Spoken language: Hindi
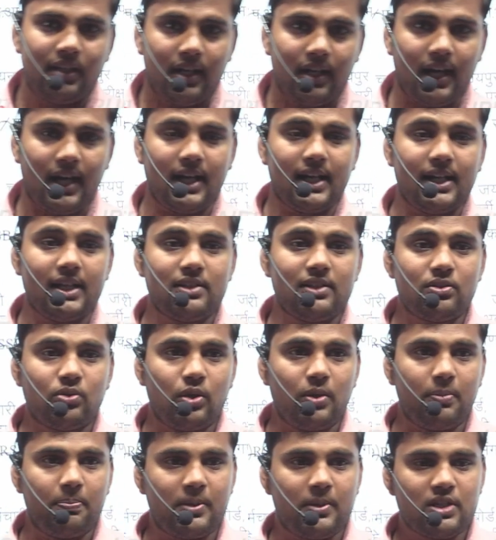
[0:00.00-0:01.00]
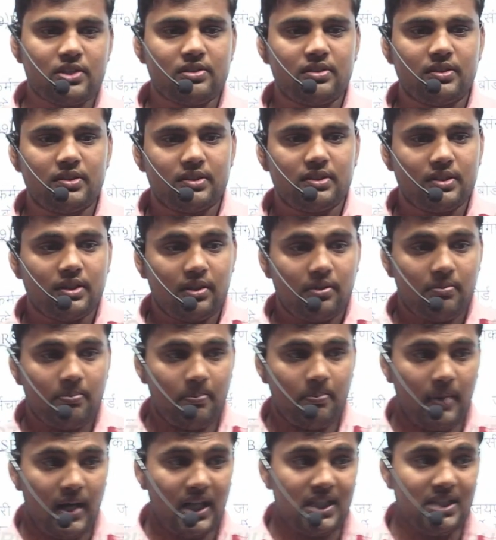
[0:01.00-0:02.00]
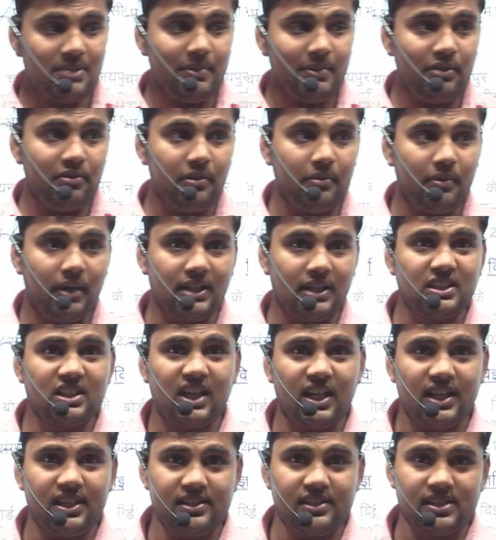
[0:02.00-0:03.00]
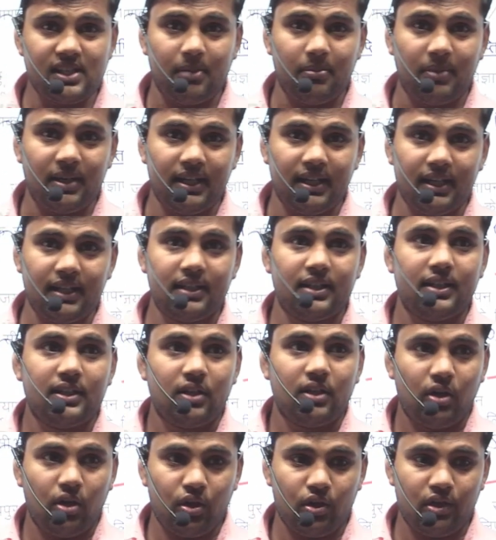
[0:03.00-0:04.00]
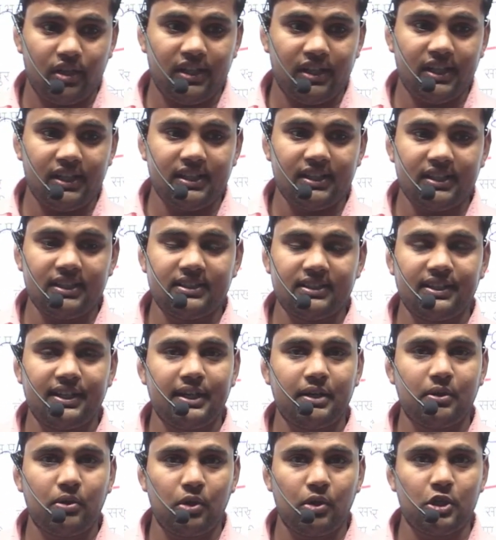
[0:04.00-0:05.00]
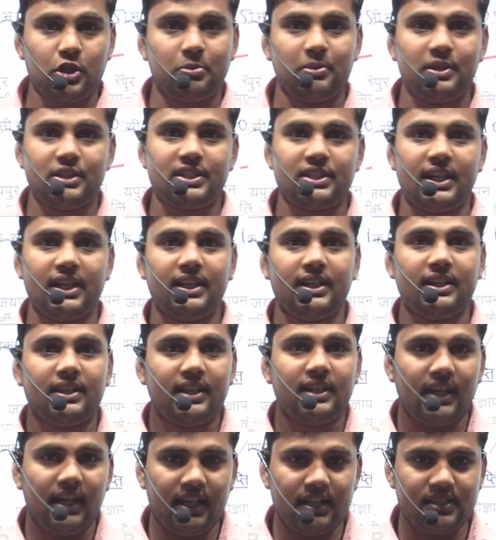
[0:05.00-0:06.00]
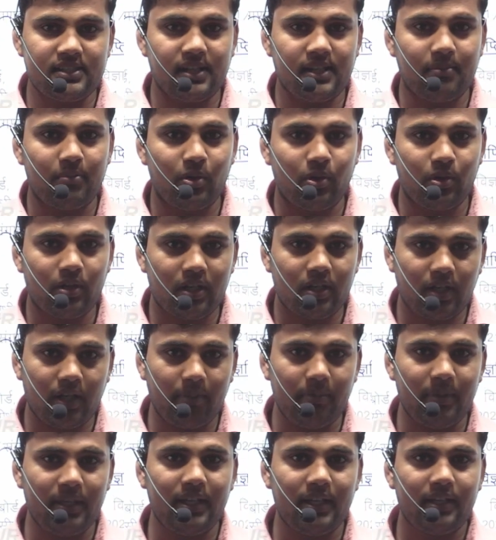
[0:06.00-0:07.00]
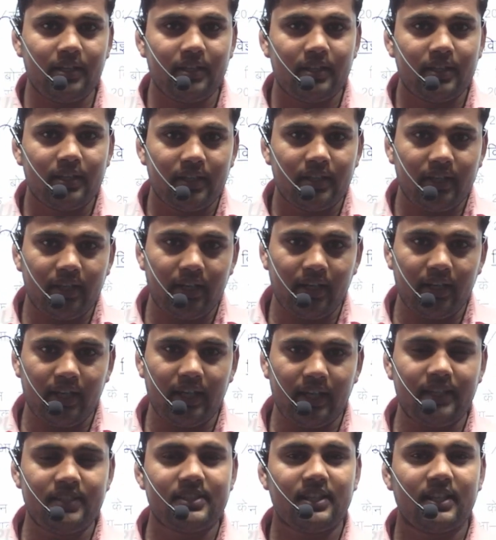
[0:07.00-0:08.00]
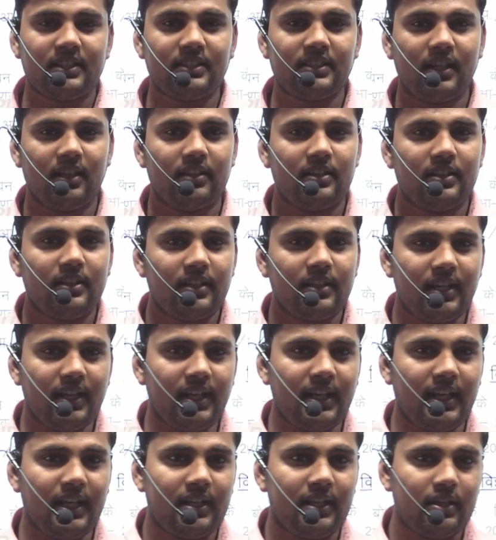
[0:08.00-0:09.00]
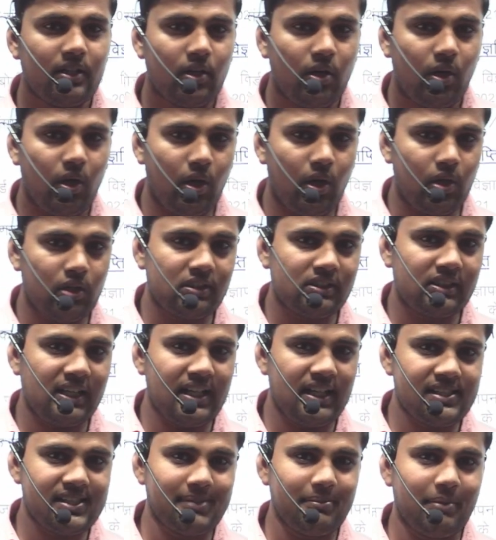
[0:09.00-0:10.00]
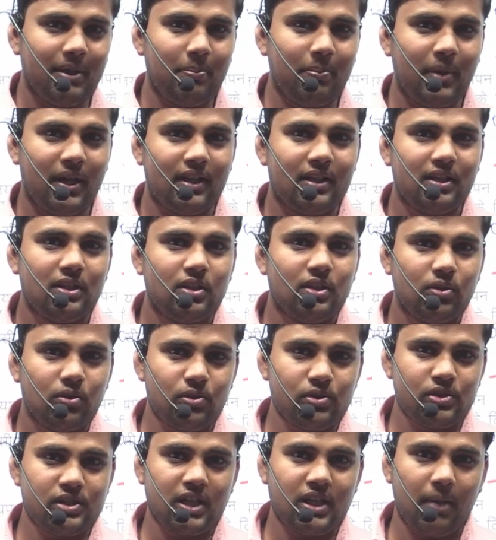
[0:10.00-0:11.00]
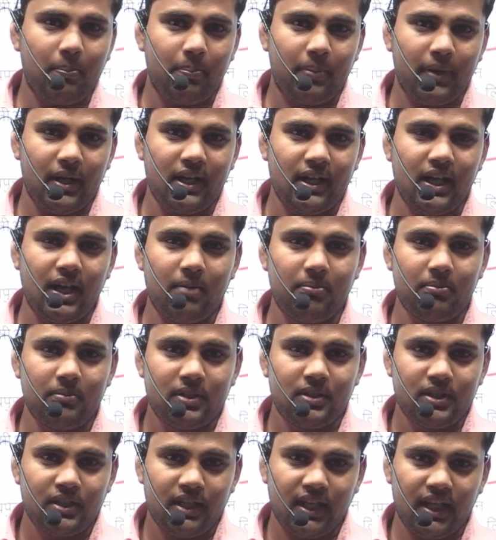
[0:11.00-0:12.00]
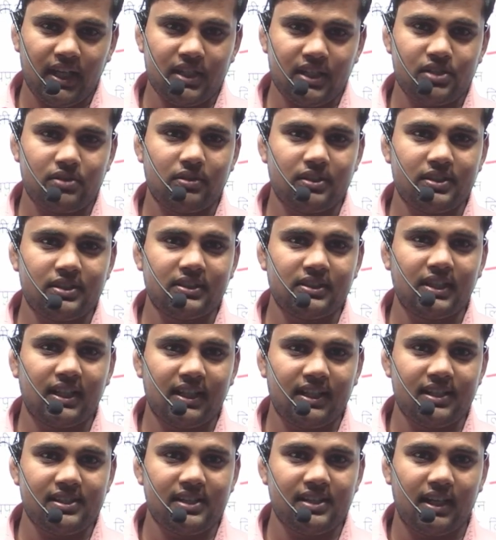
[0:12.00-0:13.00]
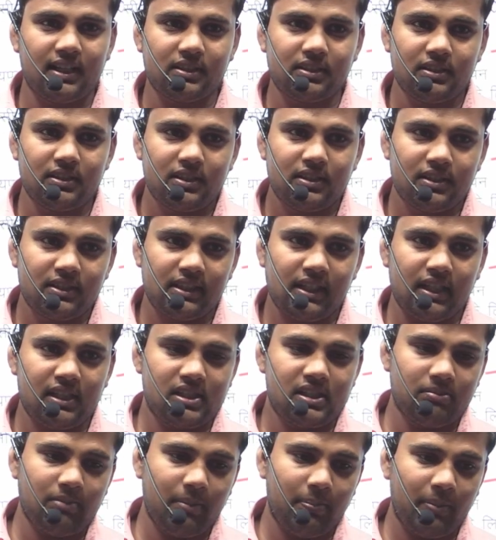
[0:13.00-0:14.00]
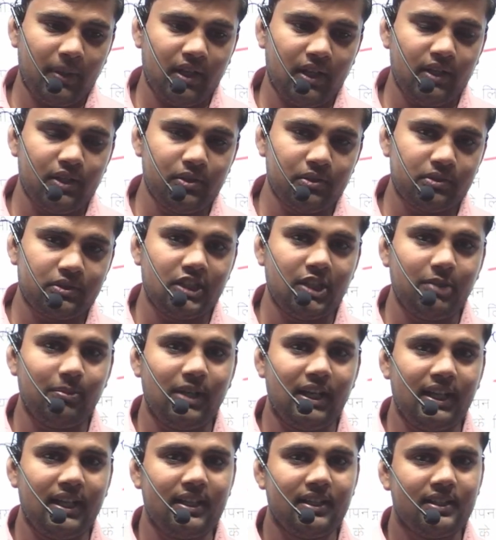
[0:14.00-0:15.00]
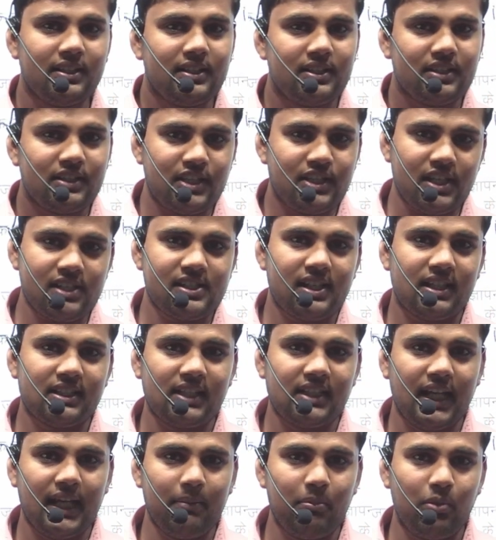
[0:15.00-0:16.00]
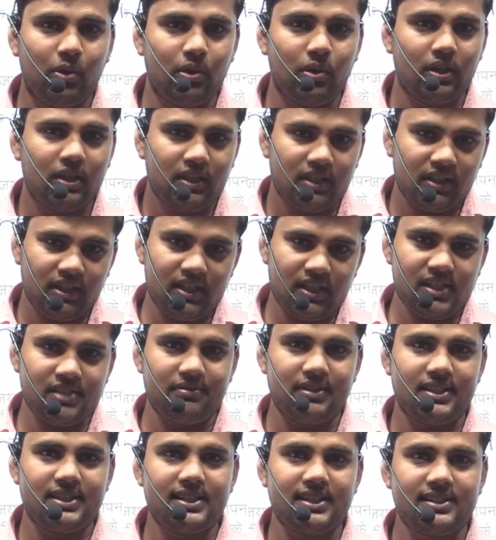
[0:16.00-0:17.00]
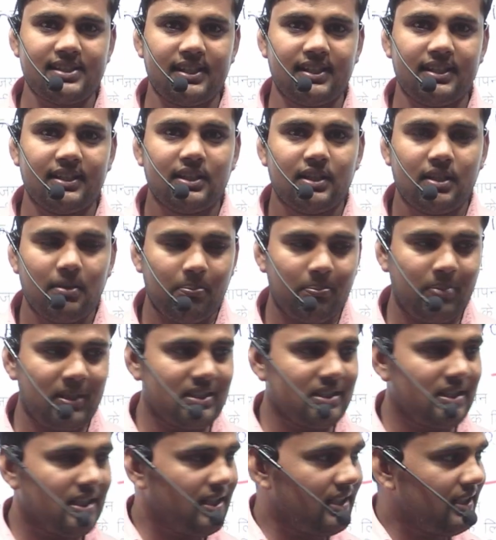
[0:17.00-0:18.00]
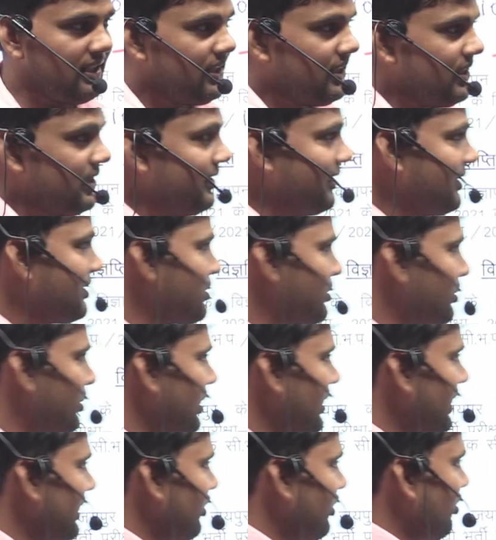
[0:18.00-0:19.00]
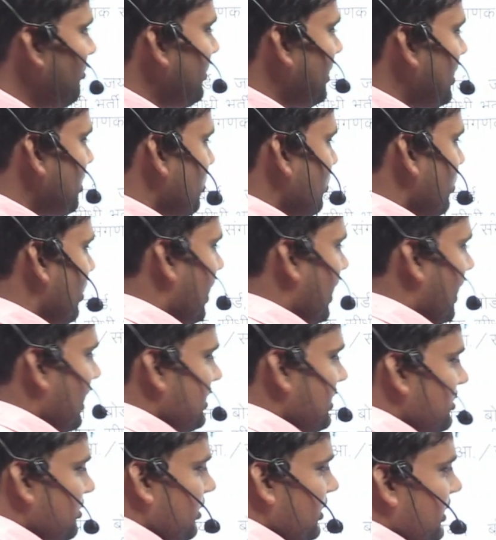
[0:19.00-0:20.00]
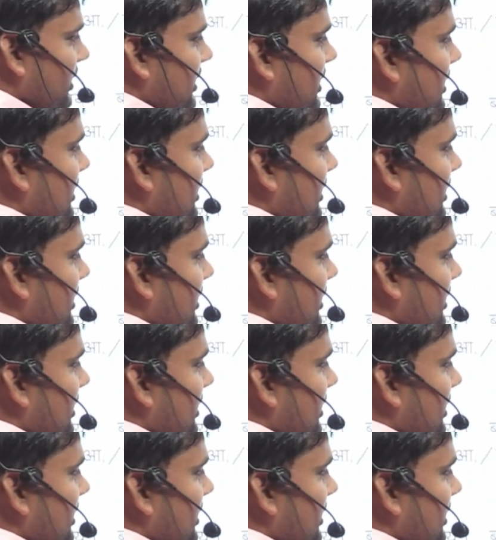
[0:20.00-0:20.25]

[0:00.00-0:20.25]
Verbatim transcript: अगर कोई प्रश्न बाद में विवाद का हिस्सा बने और रीट की तरह कोर्ट में जाए ऐसा बोर्ड कभी नहीं चाहता ठीक है और तय समय पर उसका परिणाम एक स्वच्छता के साथ तय समय पर नियुक्ति मिले ये चाहता है बोर्ड इस वजह से 15 या 16 नवंबर को आंसर की